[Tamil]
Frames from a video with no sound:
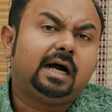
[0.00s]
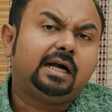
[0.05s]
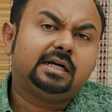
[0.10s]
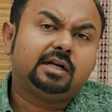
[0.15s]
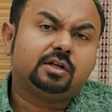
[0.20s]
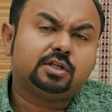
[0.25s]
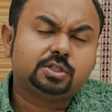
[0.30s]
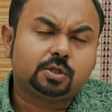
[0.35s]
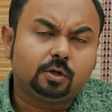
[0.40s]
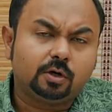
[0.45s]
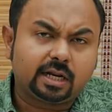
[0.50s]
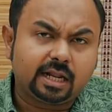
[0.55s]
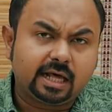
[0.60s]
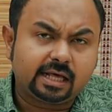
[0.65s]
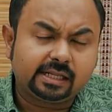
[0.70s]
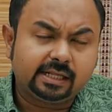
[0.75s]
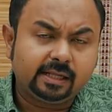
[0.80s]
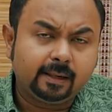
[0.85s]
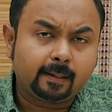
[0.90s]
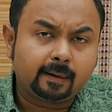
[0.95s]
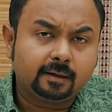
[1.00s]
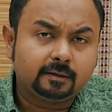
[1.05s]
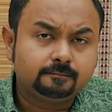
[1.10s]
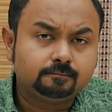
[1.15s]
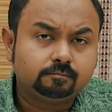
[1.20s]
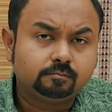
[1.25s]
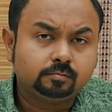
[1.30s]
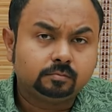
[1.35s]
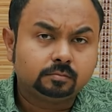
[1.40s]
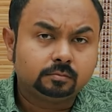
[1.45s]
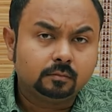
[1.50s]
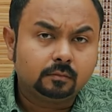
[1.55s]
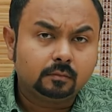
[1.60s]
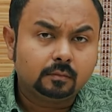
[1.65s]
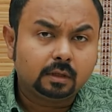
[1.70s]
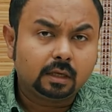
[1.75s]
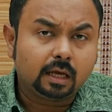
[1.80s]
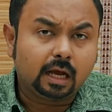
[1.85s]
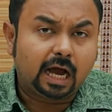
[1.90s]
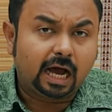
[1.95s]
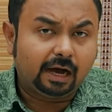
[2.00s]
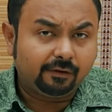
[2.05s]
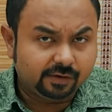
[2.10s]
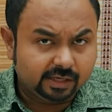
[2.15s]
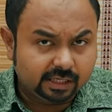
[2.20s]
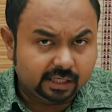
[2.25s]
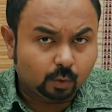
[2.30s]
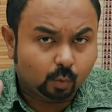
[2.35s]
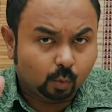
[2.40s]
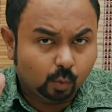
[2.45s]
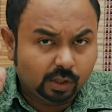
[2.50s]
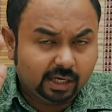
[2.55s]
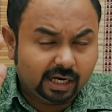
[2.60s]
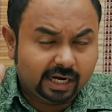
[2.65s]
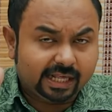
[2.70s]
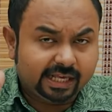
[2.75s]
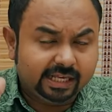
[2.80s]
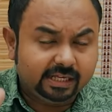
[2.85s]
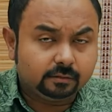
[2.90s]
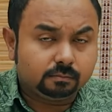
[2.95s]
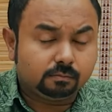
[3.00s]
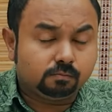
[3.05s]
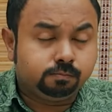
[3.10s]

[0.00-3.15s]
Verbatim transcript: ஆண்டு சொல்றாரு அவர் உங்களை